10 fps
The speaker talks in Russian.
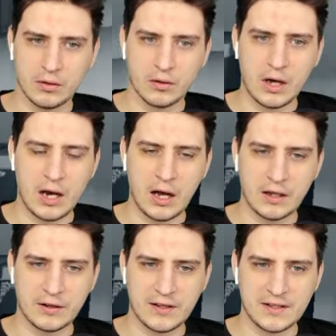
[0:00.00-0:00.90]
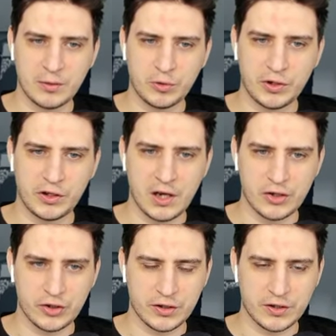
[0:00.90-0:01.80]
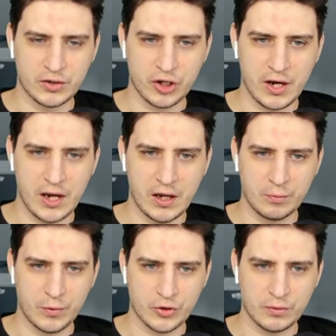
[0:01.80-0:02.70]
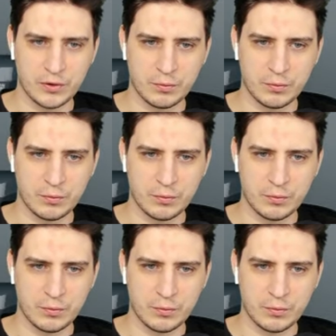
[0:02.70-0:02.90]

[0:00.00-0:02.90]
А, это если будет ящик с чаем, может быть,